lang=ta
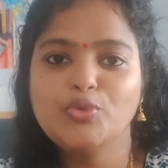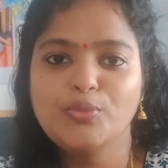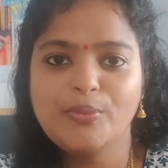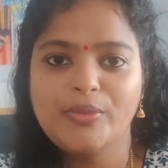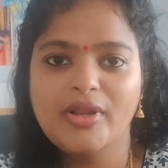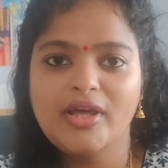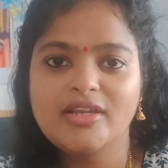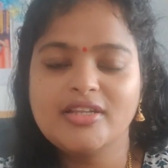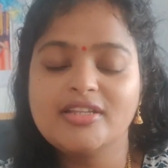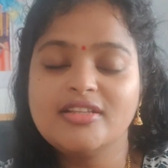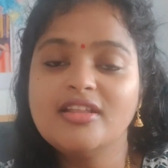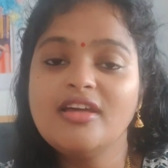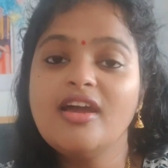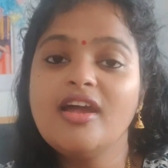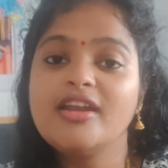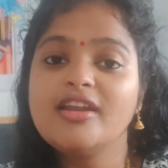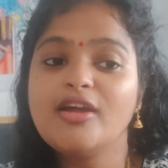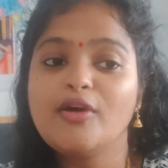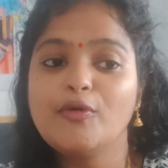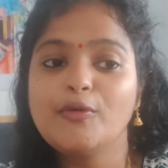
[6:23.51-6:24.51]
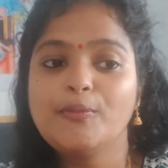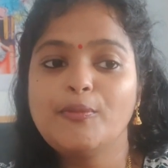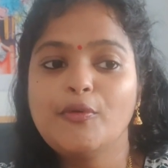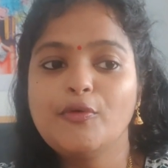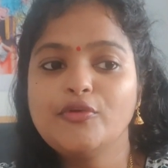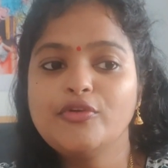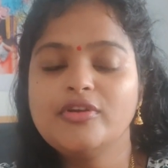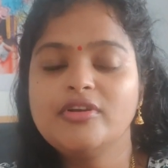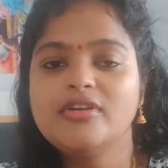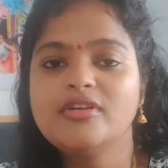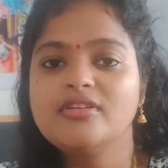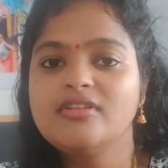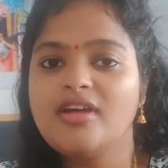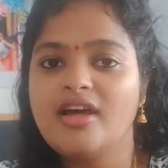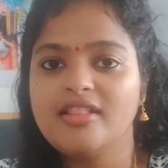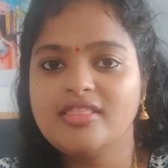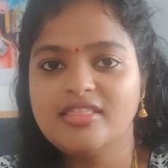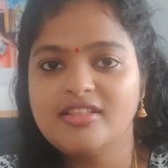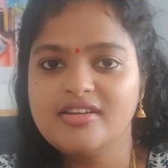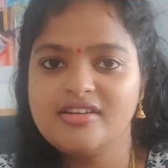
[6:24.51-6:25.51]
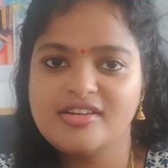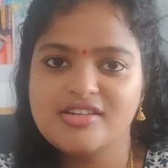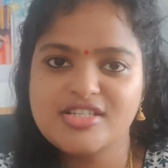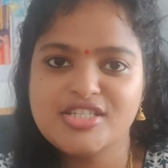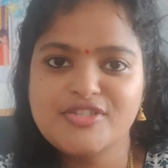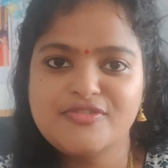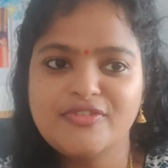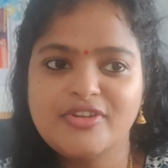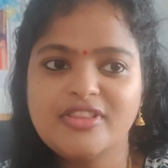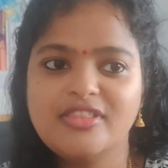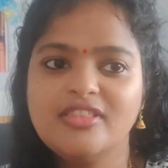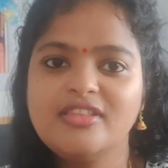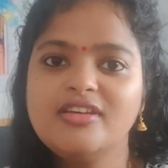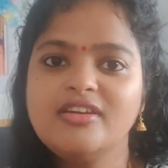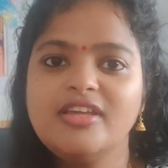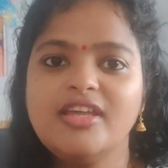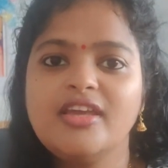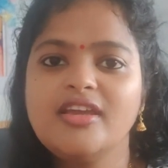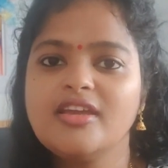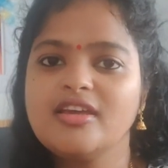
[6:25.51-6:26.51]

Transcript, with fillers: சூப்பராக இருந்தது அண்ட் அவர் போட்டுட்டு இருந்த அந்த ட்ரெஸ் வந்து